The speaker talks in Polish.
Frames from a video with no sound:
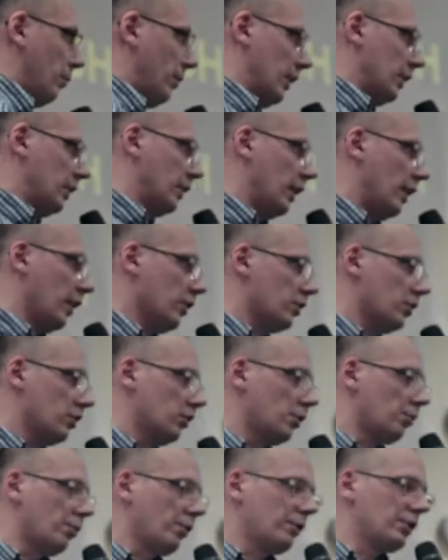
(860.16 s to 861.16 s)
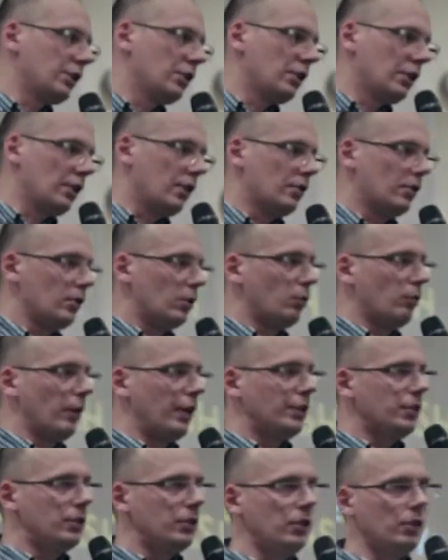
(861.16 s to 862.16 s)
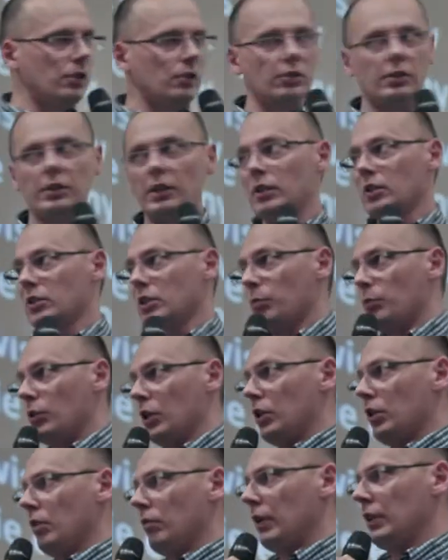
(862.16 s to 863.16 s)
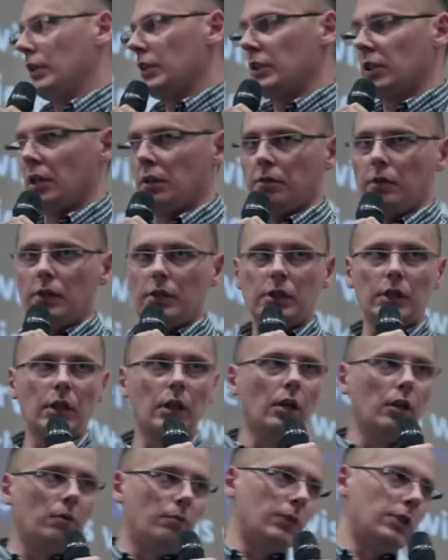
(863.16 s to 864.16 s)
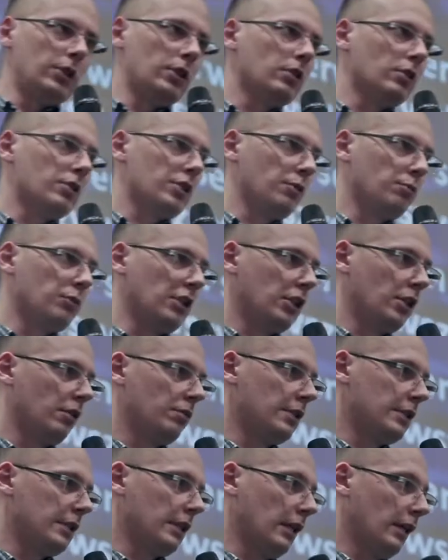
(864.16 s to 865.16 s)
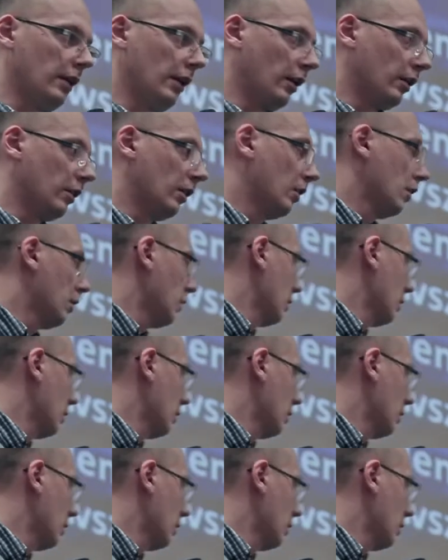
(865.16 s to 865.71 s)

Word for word: MPEG Dash doprowadzenie takiej sytuacji, gdy jeden zaprojektowany serwis będzie dostępny na te wszystkie ekrany.